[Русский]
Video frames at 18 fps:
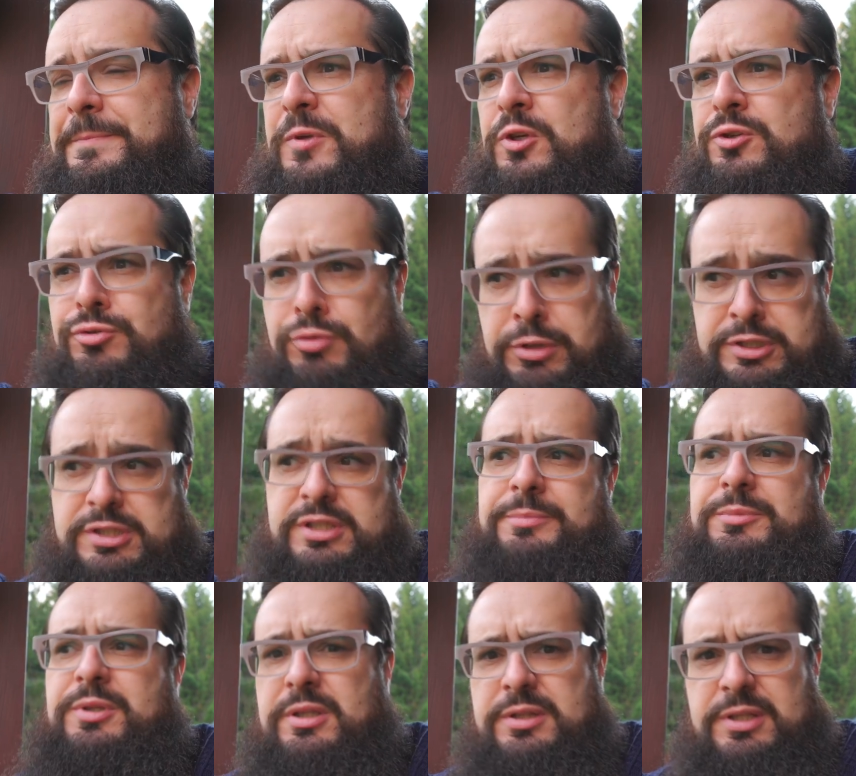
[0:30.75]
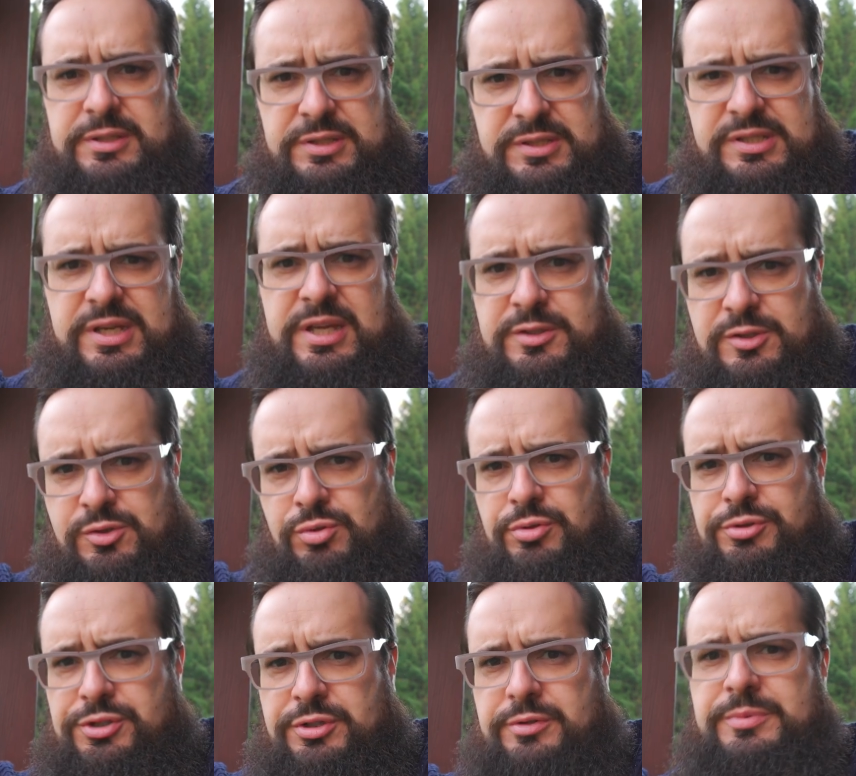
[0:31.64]
Что раз нам надо искать
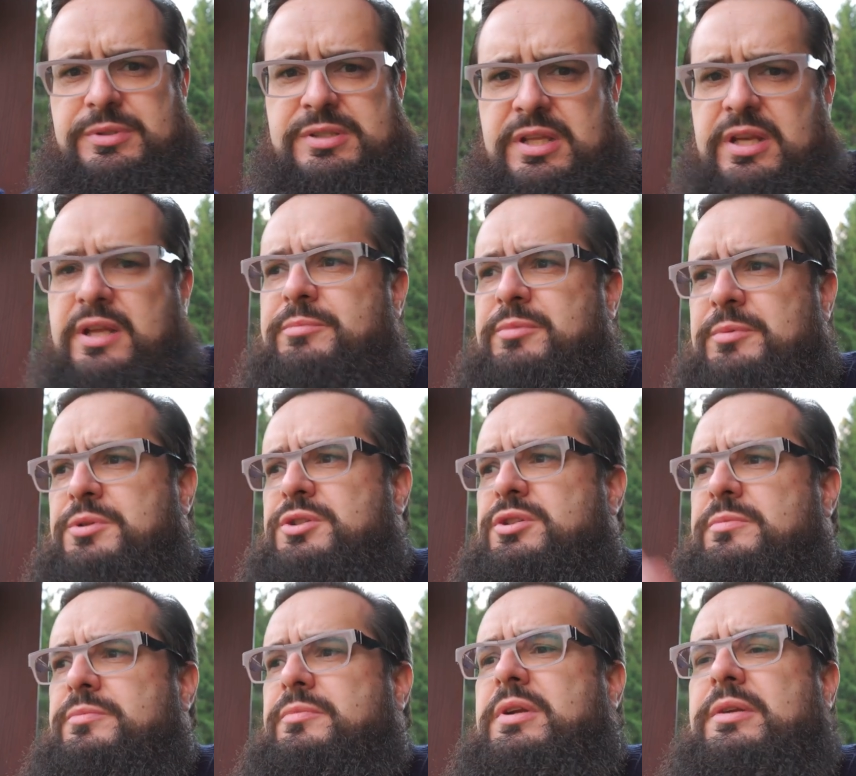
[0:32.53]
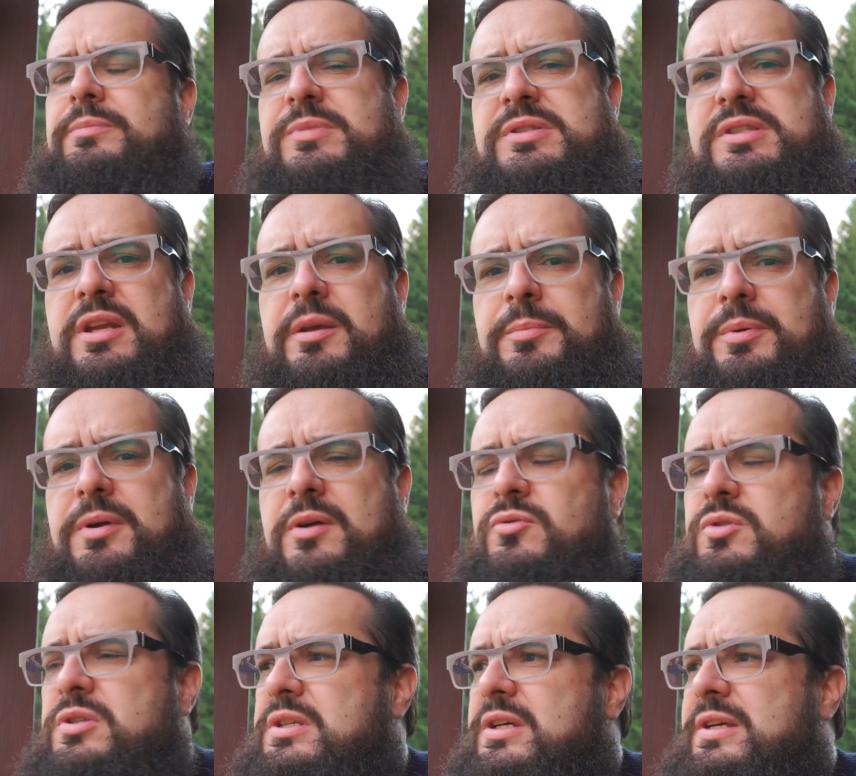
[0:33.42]
срочно, быстрее, мы бежим быстрее
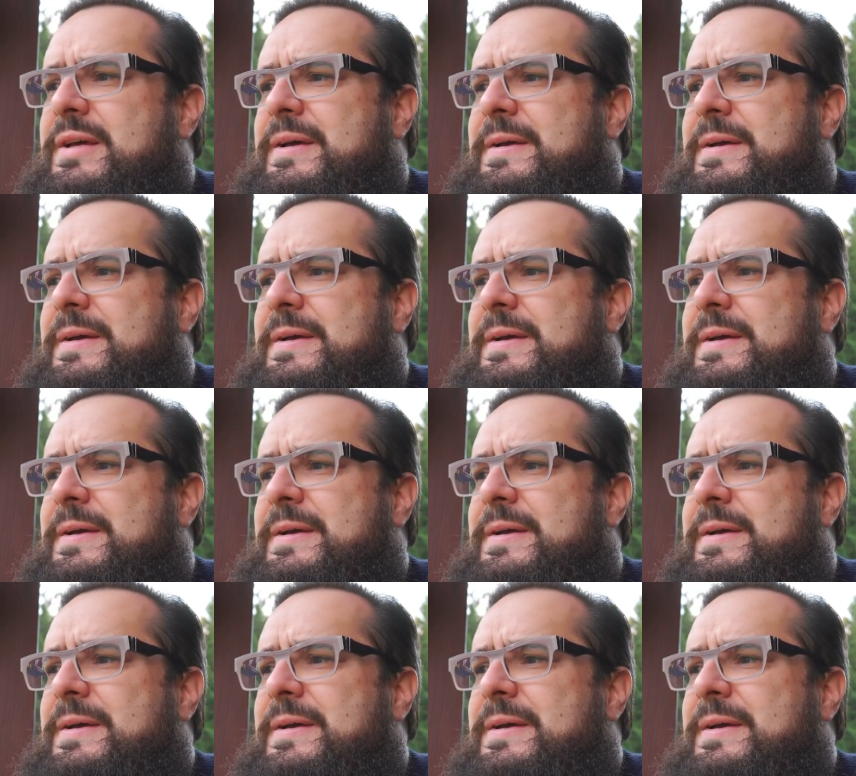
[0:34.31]
паровоза.